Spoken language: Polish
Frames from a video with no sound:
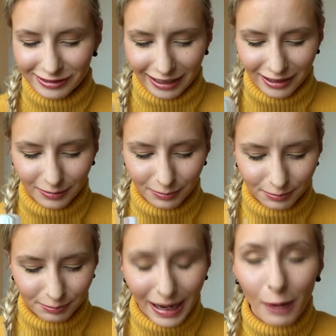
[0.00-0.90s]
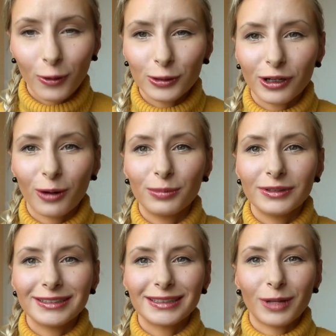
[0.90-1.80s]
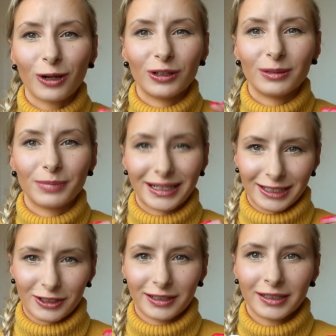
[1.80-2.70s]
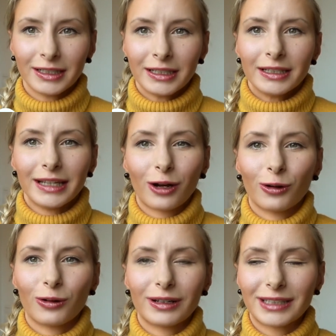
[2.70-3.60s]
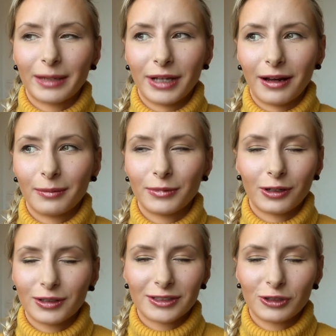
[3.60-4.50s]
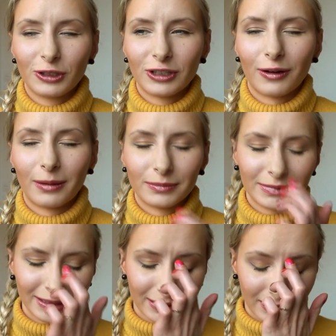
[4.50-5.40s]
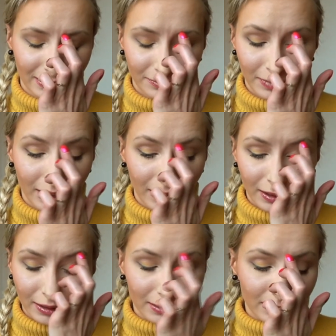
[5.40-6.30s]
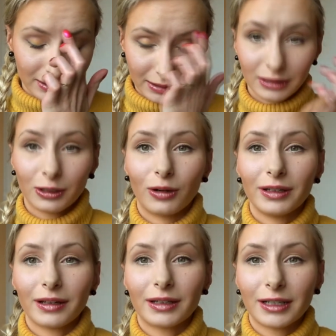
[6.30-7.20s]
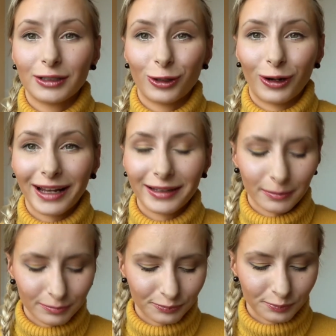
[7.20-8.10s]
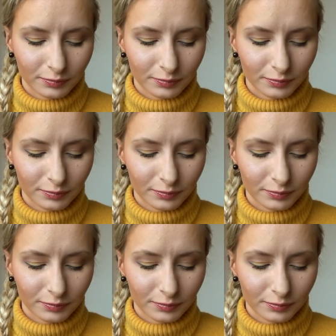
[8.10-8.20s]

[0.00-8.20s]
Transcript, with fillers: taki mało drobny, zmielony piaseczek. Ja go rozdrabniałam, rozcieńczałam z, e, z, hydrole, z hydrolatem.